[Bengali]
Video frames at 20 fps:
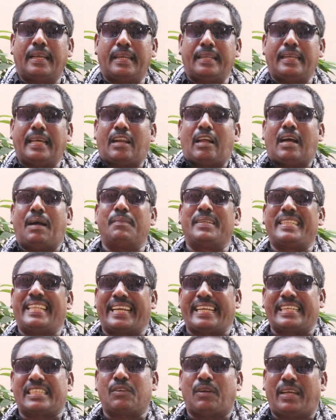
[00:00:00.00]
এনারা আমি
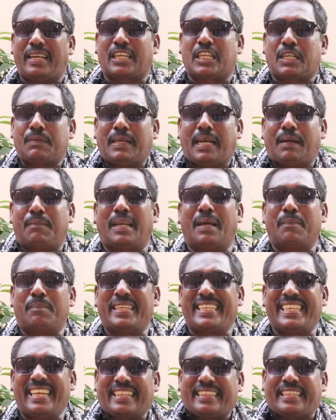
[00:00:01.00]
দেখেছি অনেক সময় আমরা
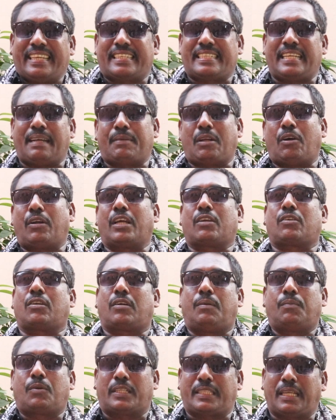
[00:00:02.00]
মিডিয়াতে এসে আমরা অনেক
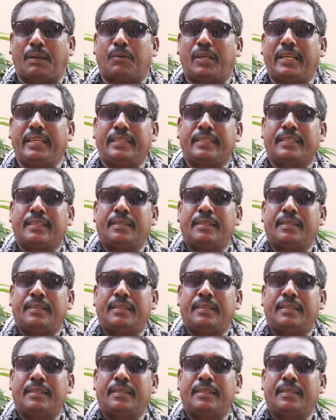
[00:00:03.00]
রকম কথা বলি